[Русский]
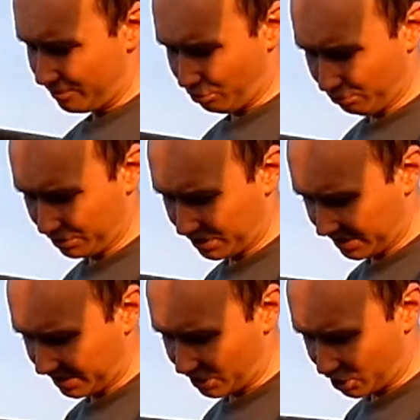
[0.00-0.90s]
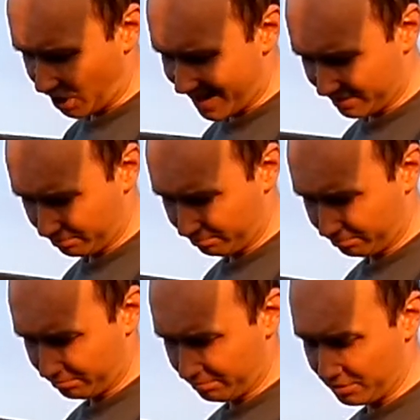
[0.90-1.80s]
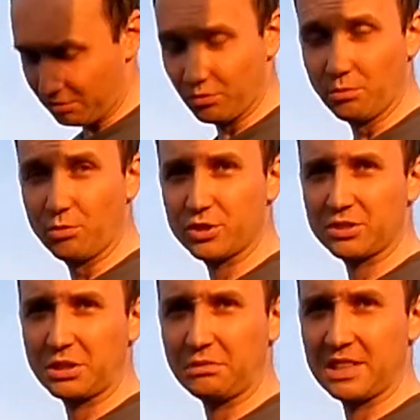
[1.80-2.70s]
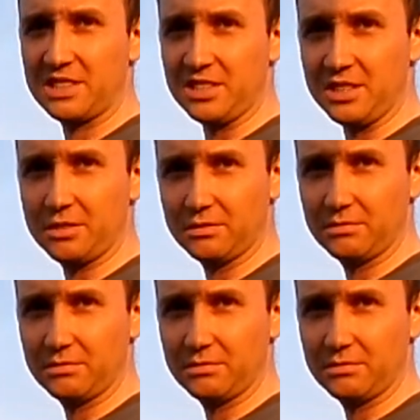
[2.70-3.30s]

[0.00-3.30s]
то вот этот шат, его может хватить